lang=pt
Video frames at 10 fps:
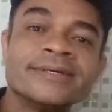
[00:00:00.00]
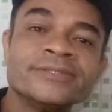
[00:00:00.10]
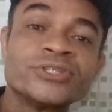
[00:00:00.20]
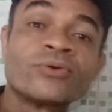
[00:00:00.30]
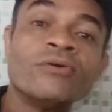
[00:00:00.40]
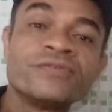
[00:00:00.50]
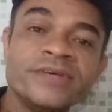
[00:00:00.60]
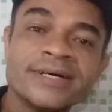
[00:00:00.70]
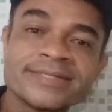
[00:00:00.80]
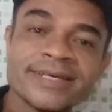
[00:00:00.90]
de
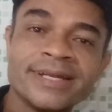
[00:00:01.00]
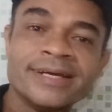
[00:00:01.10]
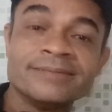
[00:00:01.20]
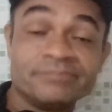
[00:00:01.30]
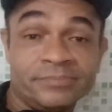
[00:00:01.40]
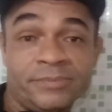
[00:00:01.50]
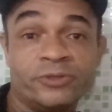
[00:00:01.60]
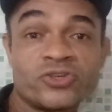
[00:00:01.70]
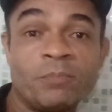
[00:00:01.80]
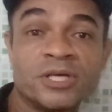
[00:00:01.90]
confiança, né?
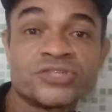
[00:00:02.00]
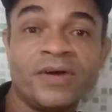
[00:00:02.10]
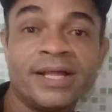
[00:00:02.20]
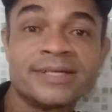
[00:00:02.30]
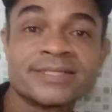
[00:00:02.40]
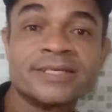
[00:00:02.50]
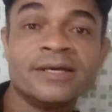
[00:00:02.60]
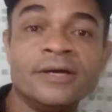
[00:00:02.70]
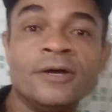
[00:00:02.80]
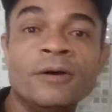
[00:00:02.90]
Eu só posso falar
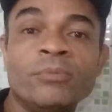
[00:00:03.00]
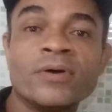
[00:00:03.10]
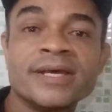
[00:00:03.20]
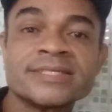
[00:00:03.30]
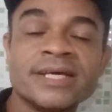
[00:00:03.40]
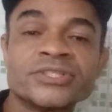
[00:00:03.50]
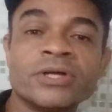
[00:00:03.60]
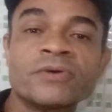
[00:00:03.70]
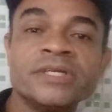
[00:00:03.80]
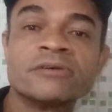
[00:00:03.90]
assim, porque se eles
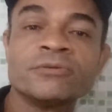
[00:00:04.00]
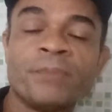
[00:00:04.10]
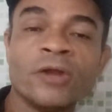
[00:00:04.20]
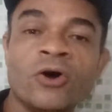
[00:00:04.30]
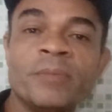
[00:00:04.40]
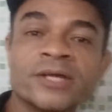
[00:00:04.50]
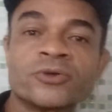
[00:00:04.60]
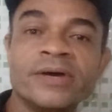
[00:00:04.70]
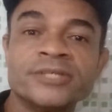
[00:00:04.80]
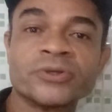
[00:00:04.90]
não queriam que o Paulo
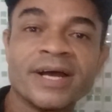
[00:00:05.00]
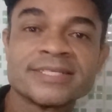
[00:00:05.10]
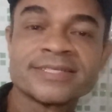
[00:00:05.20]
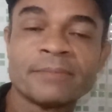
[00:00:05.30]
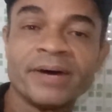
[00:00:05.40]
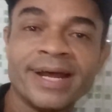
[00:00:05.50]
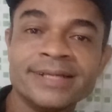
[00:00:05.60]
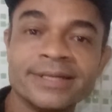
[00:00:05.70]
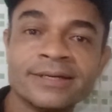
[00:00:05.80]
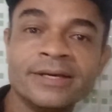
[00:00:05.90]
Roberto Correia jogasse essa
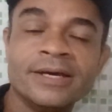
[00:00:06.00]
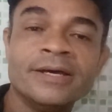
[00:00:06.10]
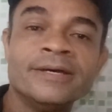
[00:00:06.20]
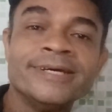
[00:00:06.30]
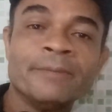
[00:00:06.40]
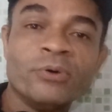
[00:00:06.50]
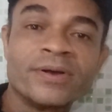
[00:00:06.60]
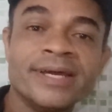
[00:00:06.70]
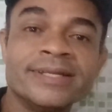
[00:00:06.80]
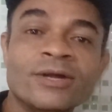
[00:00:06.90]
parada, é
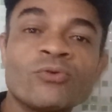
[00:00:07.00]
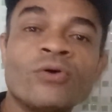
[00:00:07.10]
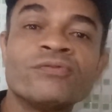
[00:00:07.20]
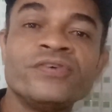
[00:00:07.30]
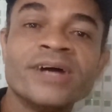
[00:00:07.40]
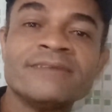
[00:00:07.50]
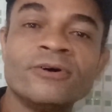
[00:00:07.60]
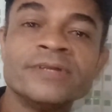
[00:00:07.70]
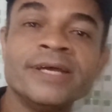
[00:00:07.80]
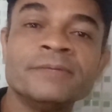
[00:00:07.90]
porque não
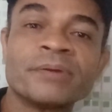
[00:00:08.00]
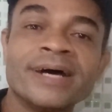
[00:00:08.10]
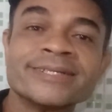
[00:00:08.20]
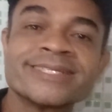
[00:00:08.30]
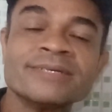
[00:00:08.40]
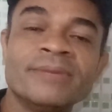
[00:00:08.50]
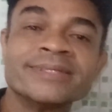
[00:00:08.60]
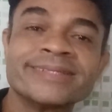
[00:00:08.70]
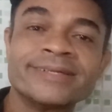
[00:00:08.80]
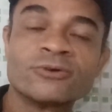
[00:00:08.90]
confiavam nele para se
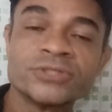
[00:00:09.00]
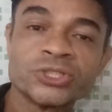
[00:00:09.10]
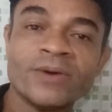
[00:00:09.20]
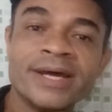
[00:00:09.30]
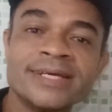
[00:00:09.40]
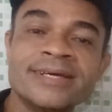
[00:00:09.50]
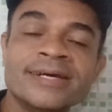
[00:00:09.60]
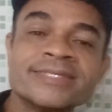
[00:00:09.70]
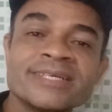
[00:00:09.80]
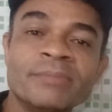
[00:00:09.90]
continuarem
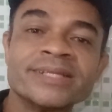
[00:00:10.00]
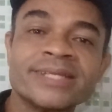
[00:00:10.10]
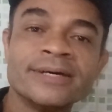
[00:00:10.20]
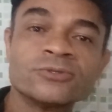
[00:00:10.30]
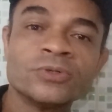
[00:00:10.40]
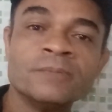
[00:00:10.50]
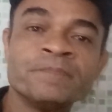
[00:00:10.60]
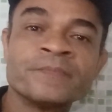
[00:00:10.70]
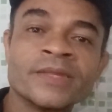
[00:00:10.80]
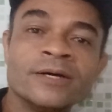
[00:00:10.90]
se mantendo
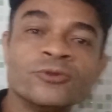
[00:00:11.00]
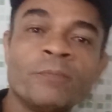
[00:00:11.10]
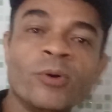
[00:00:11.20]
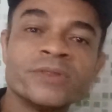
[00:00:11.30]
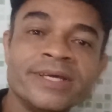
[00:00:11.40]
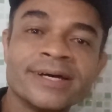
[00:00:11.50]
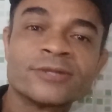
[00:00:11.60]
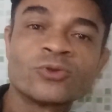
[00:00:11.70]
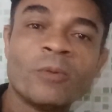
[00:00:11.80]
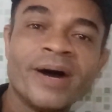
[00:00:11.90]
no poder
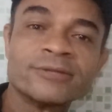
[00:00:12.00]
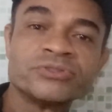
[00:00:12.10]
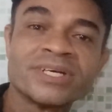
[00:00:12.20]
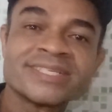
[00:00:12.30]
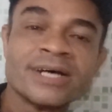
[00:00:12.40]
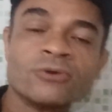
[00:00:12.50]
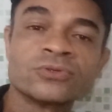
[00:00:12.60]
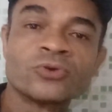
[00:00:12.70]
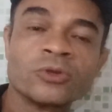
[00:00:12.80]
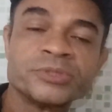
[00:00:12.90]
tomado de
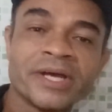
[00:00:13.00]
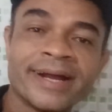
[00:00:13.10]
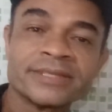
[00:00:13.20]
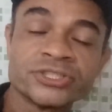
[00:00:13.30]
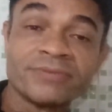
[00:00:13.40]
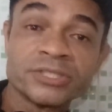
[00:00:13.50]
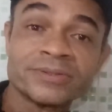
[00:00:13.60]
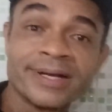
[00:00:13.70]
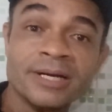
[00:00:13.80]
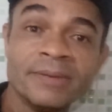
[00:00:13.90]
assalto do Clube de Regatas
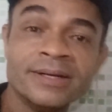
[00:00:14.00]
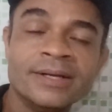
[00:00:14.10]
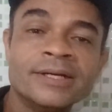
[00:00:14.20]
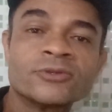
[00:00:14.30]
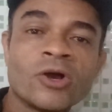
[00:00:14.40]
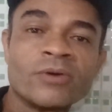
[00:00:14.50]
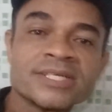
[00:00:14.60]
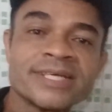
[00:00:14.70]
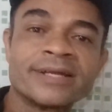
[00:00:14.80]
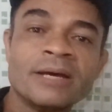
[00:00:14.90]
Baixo da Gama. Então
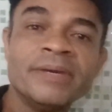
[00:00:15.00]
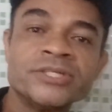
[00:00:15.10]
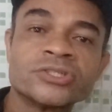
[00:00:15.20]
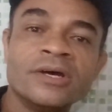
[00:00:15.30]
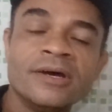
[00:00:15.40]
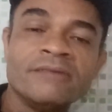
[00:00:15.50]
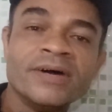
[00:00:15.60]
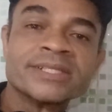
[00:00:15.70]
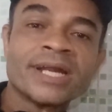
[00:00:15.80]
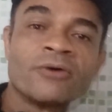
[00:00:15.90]
agora certamente
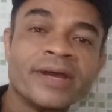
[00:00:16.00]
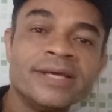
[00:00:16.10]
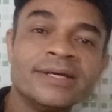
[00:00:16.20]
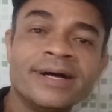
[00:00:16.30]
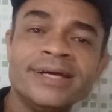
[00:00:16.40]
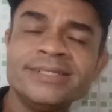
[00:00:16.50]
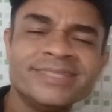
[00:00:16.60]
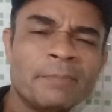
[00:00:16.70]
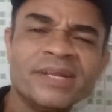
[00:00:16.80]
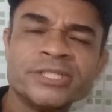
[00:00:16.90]
vai entrar alguém, ah,
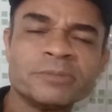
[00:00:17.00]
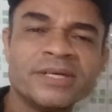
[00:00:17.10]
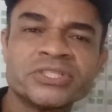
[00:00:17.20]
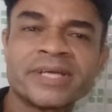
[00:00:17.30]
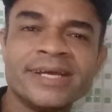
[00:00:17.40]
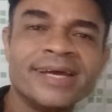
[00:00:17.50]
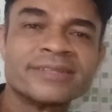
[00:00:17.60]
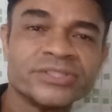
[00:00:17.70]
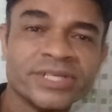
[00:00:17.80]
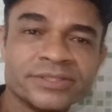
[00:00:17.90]
independentemente de quem
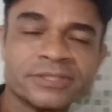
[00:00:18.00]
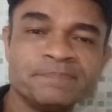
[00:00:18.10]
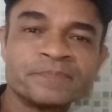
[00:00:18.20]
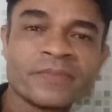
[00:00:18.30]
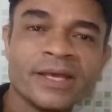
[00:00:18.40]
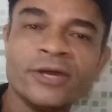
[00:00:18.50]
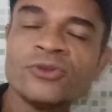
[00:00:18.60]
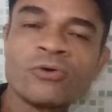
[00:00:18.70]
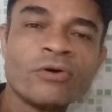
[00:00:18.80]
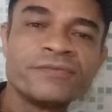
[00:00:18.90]
entre, gente. Eu
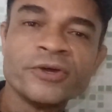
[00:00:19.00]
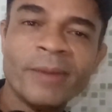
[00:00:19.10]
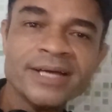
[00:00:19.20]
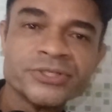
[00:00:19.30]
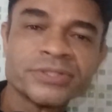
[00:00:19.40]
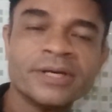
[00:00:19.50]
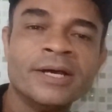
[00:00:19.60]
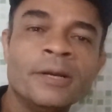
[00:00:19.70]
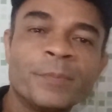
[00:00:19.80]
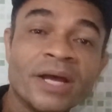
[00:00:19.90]
não confio mais.
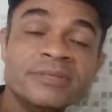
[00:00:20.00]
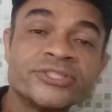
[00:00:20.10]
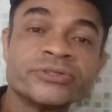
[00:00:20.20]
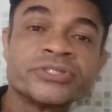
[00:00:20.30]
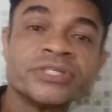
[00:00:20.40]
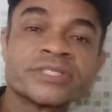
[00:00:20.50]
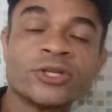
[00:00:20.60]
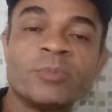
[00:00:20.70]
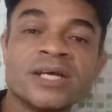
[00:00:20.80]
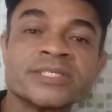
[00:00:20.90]
Para mim, justiça
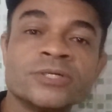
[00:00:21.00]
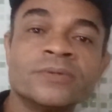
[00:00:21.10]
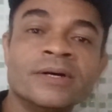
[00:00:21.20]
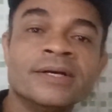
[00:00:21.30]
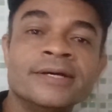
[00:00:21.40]
no Brasil